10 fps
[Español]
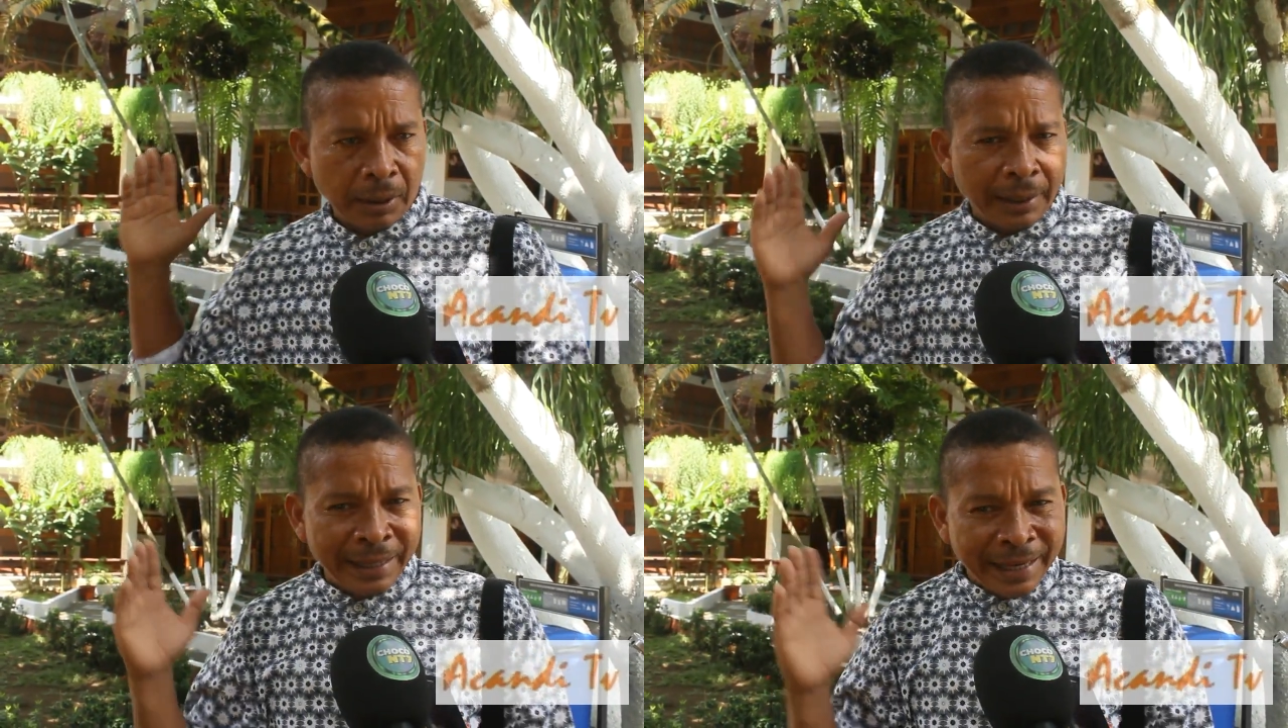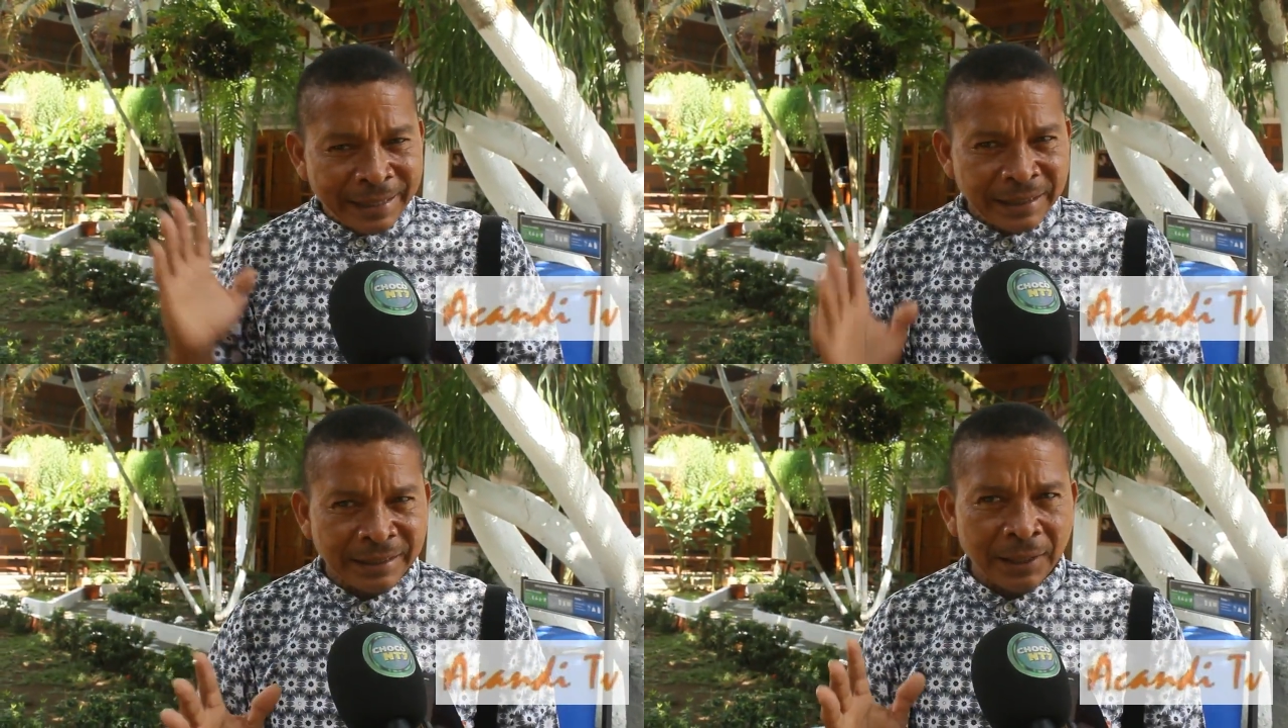Y en
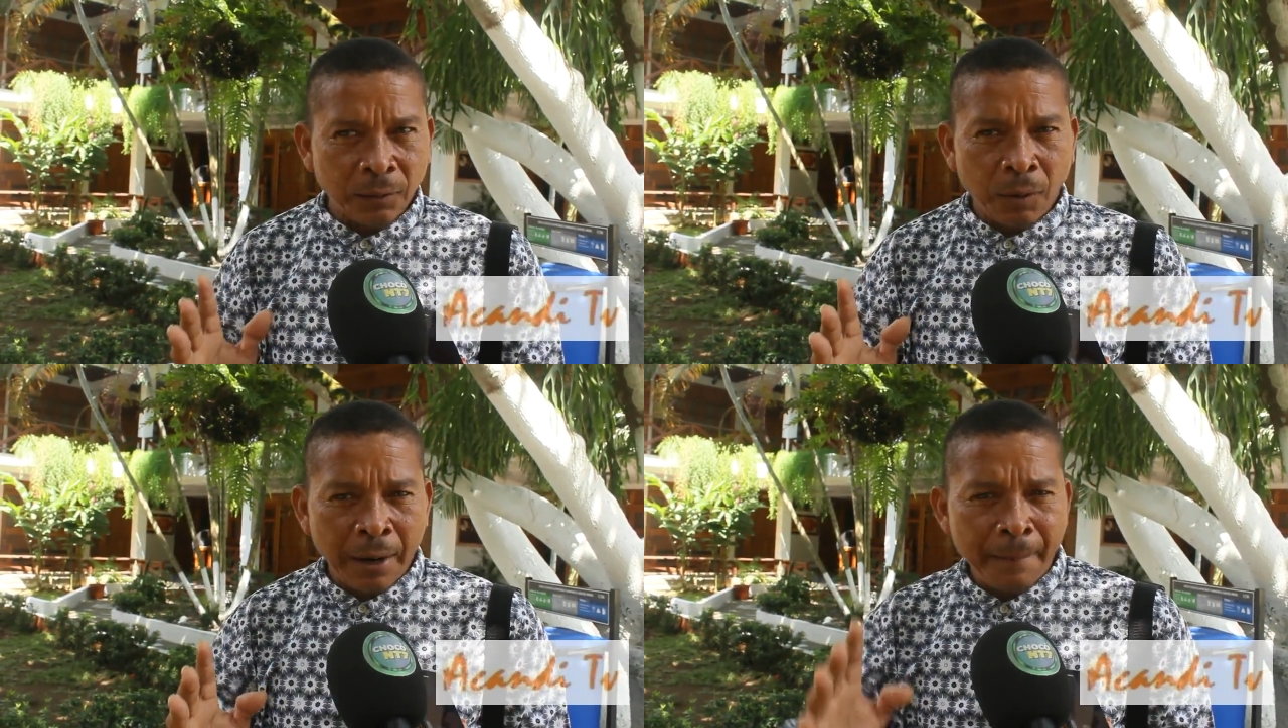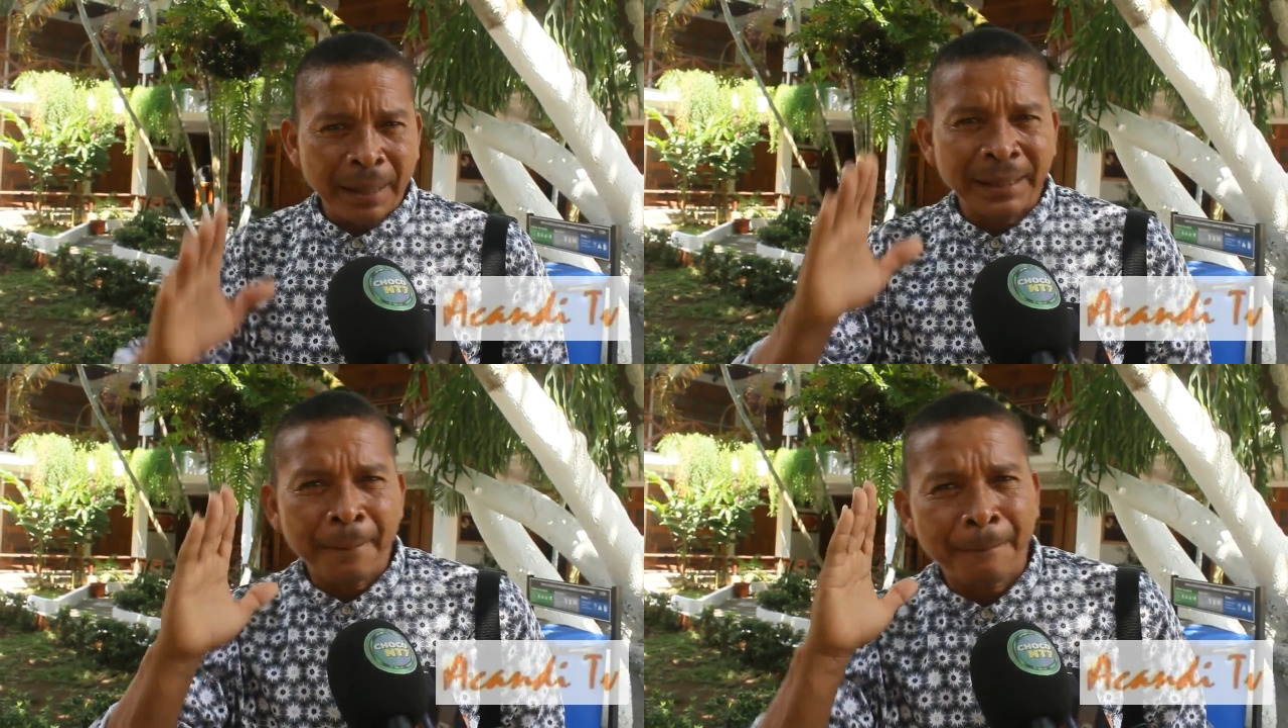ese cerro hay
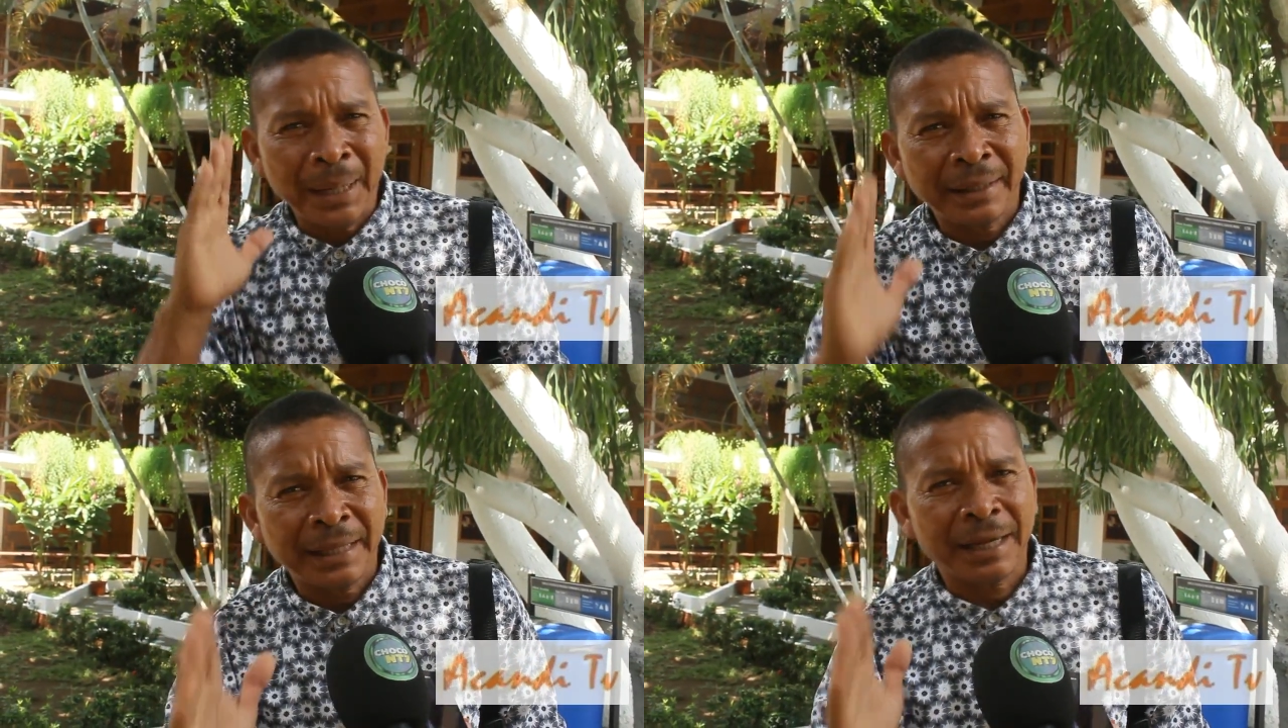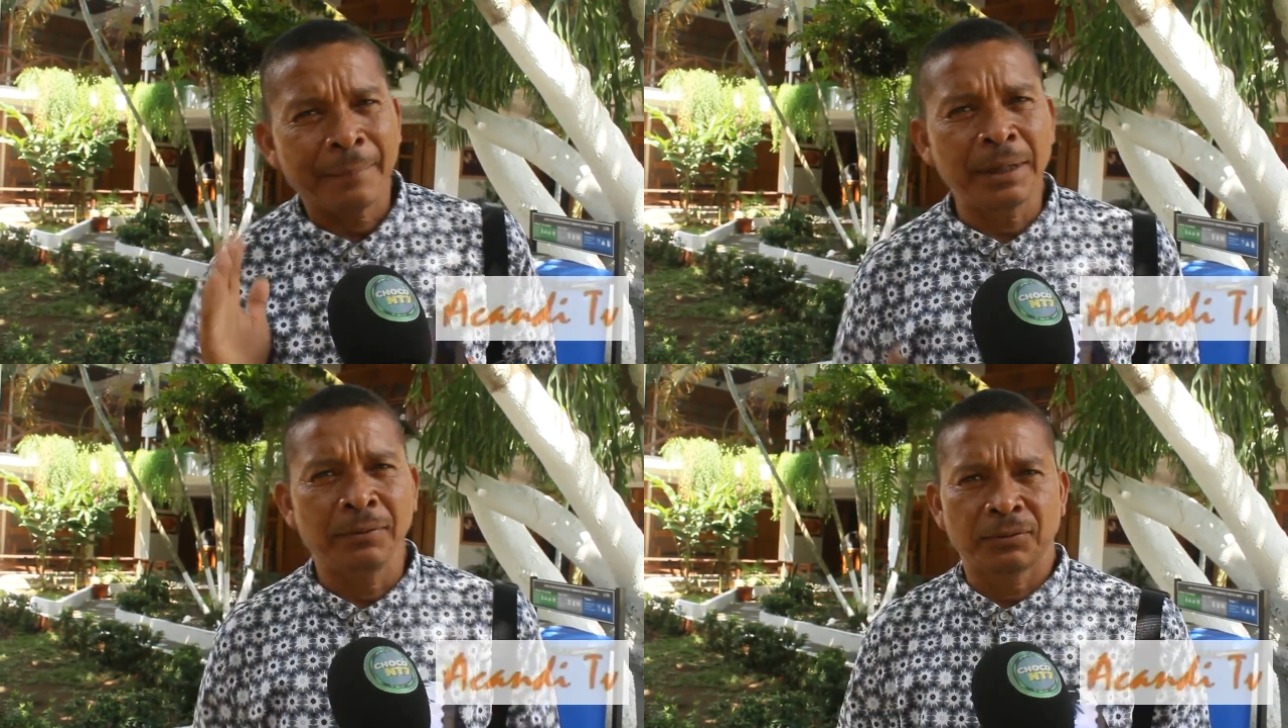más de 20
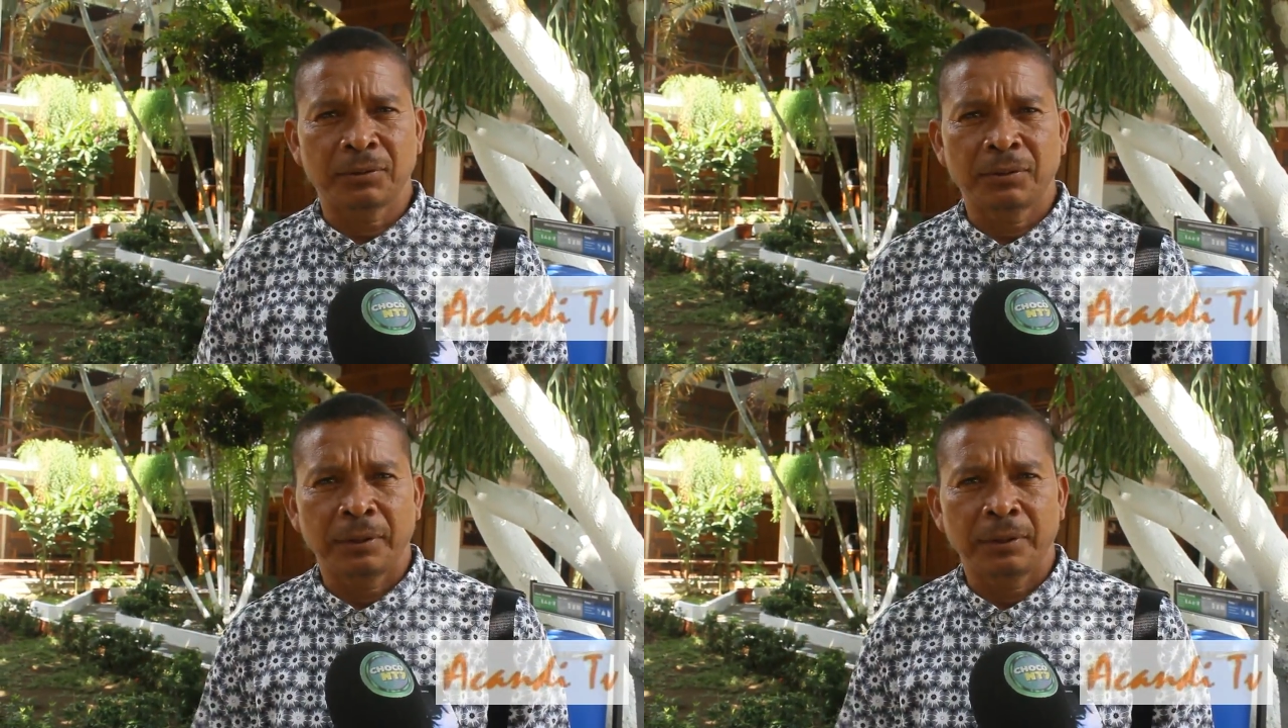caminos,